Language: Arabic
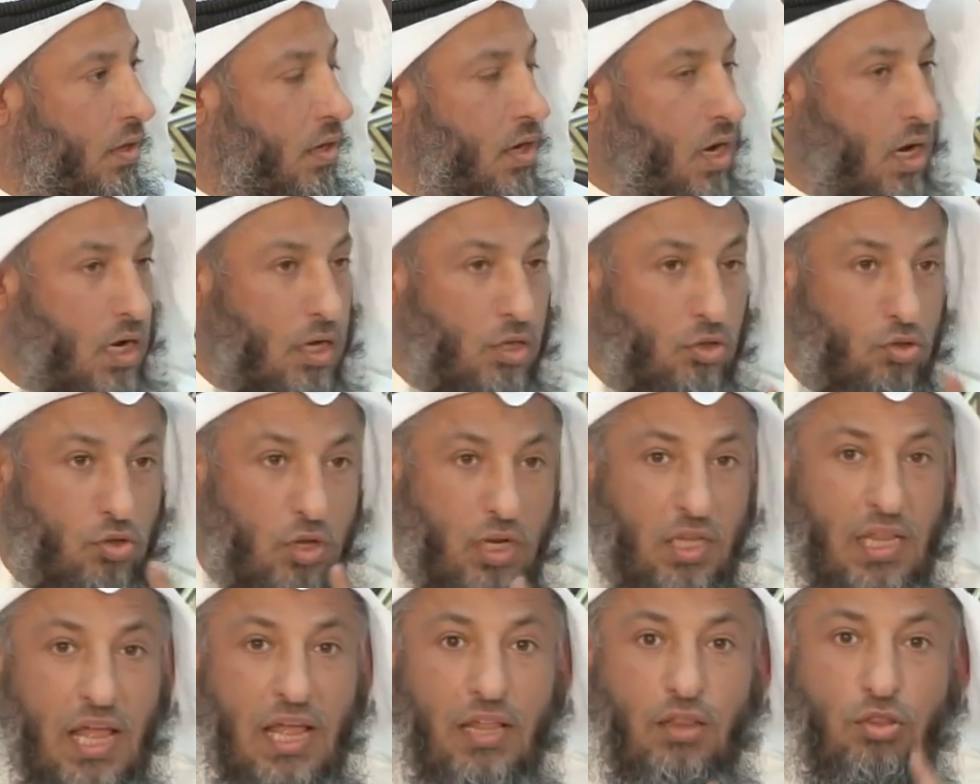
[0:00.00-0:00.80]
لكن
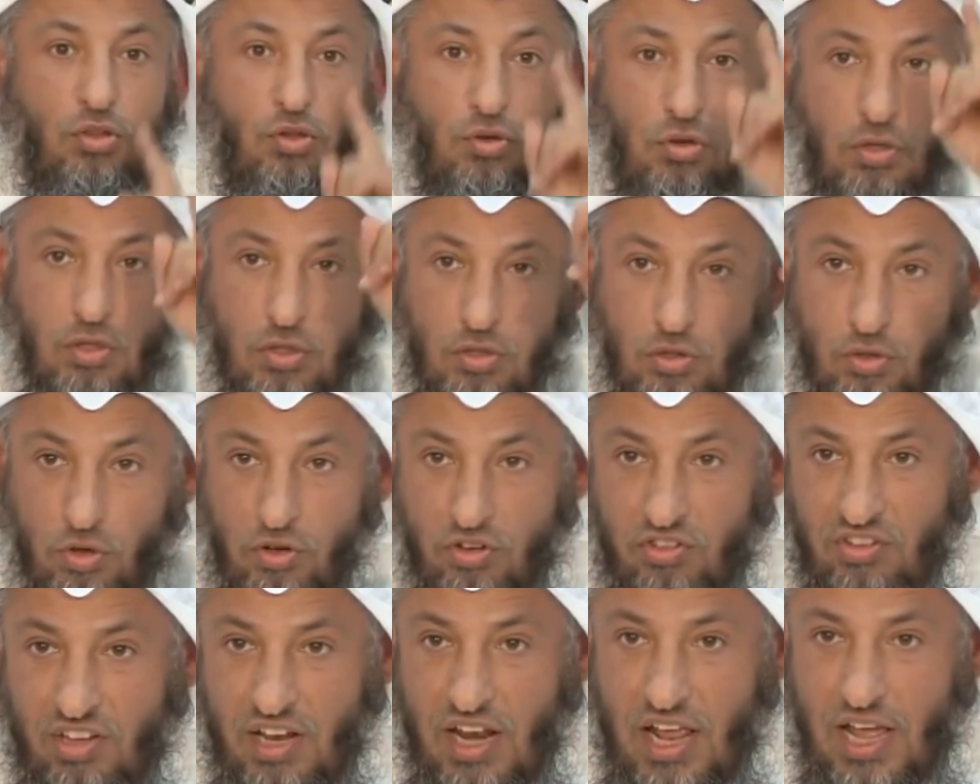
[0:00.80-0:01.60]
تريد أن
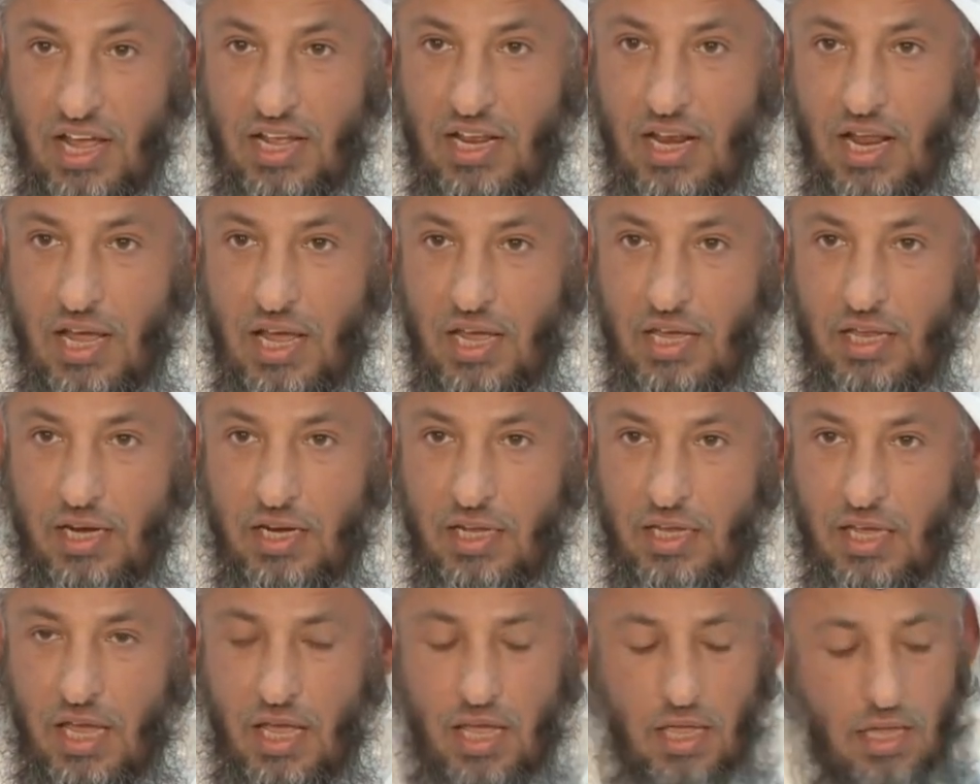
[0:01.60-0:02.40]
ترسلها إلى
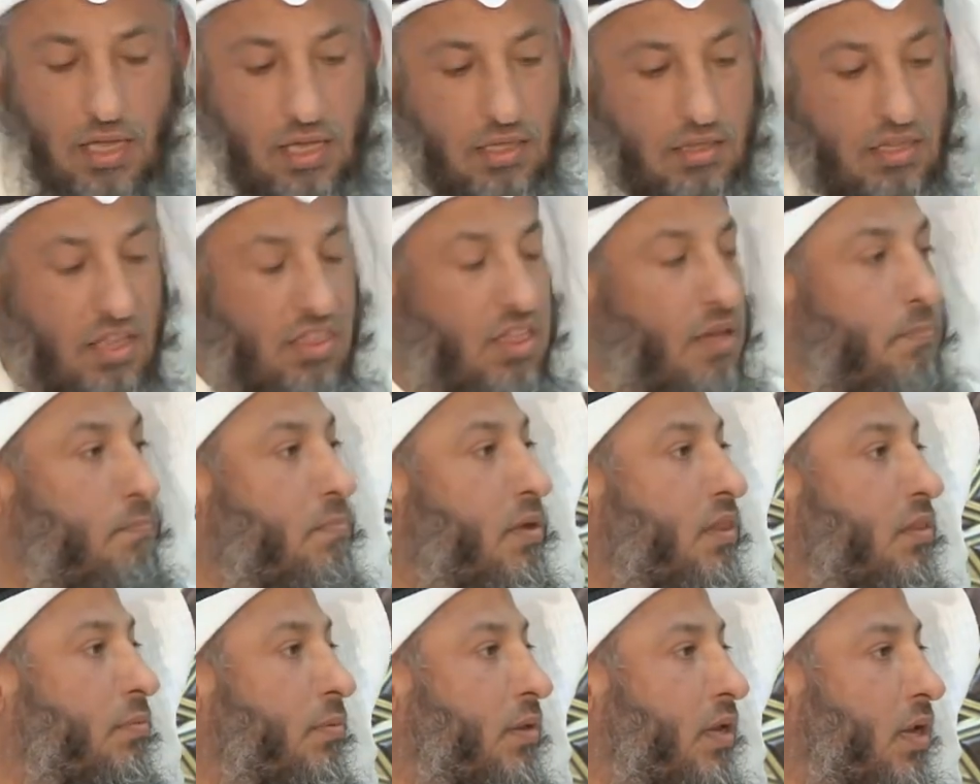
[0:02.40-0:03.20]
غيرك
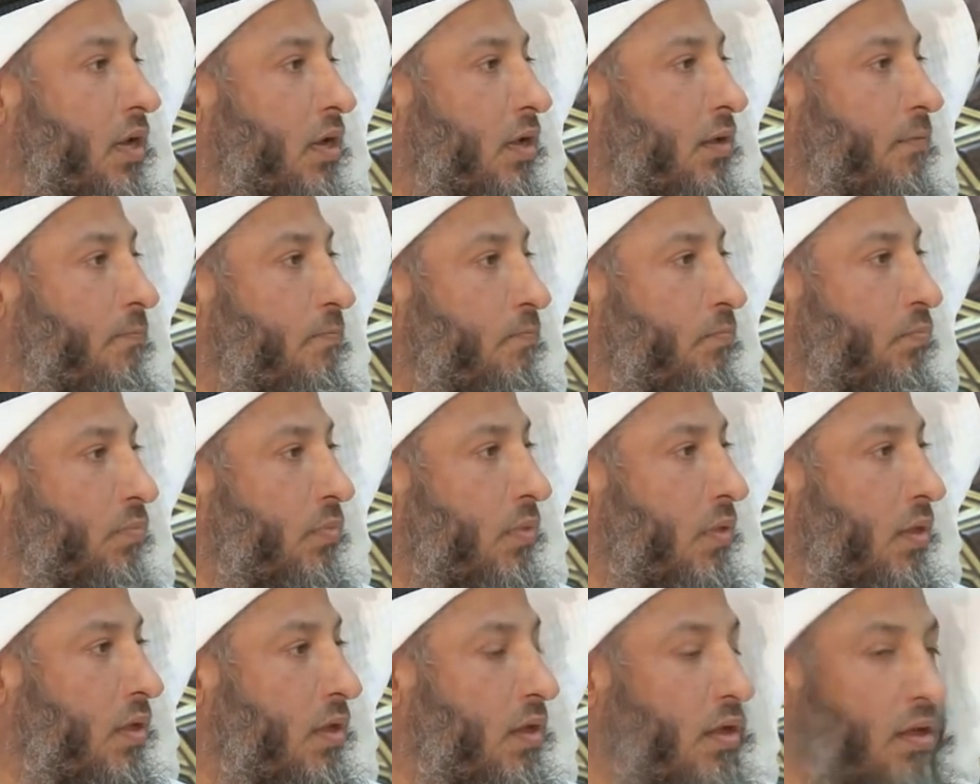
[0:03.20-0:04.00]
تثبت منها
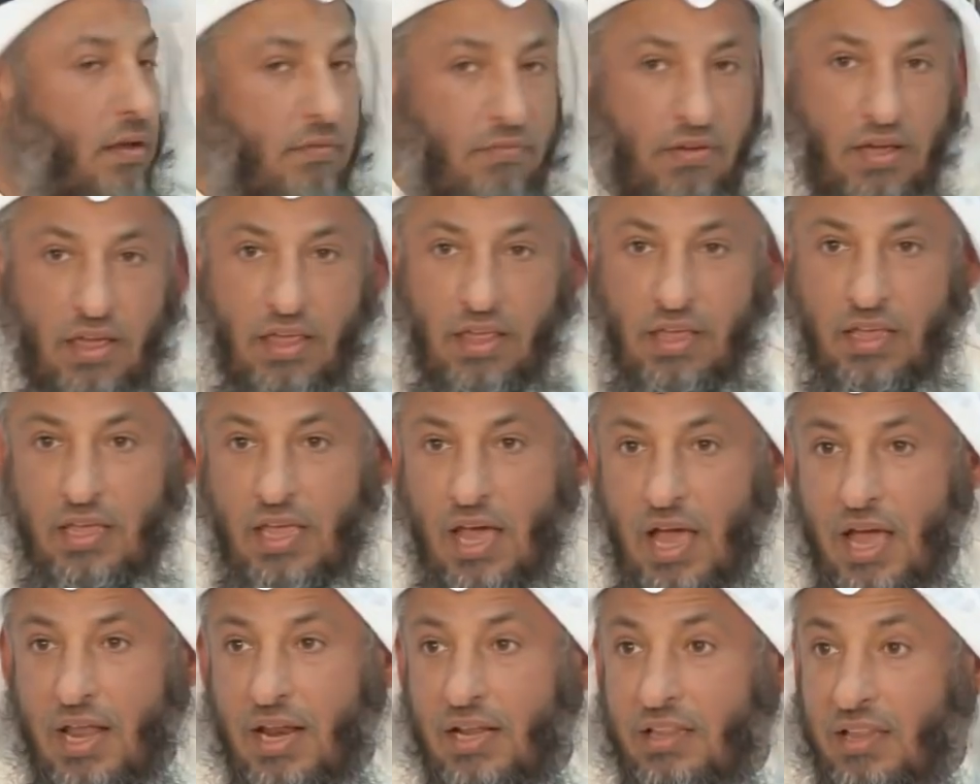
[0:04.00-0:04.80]
فإن
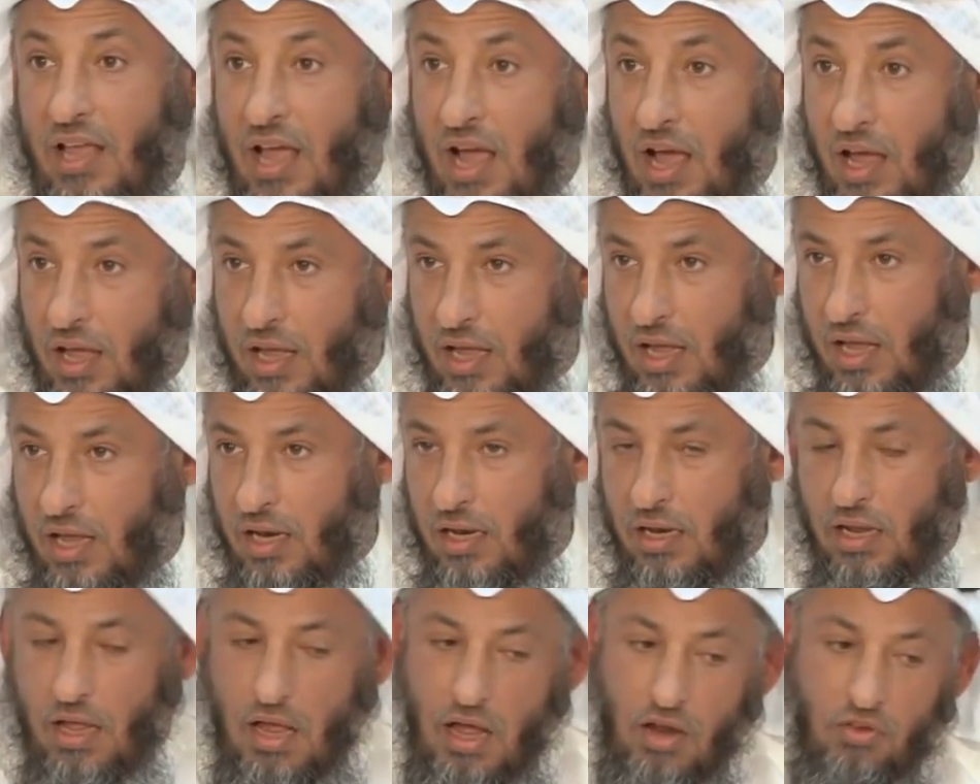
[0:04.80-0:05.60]
كانت حقا
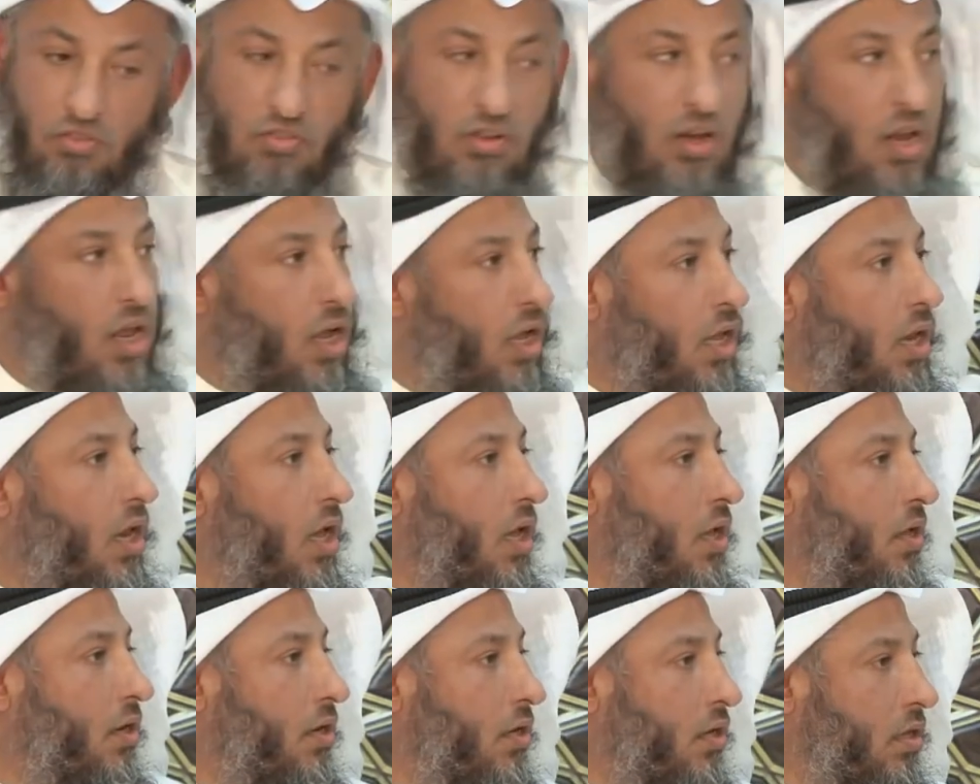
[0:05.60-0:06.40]
أرسلها إلى
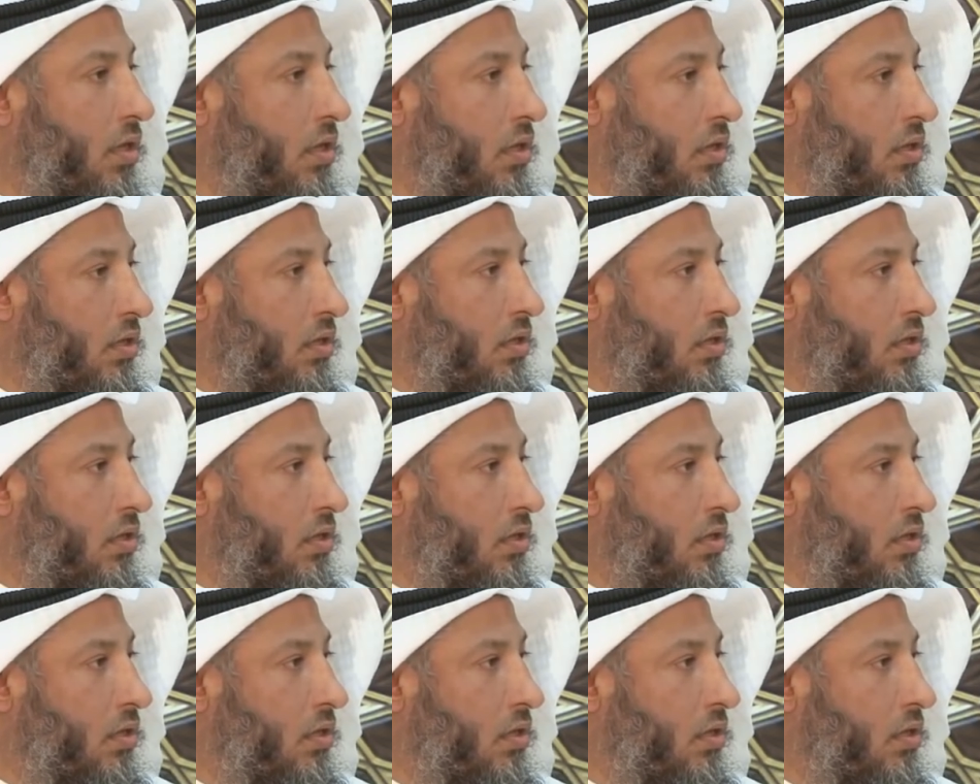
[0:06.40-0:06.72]
غيرك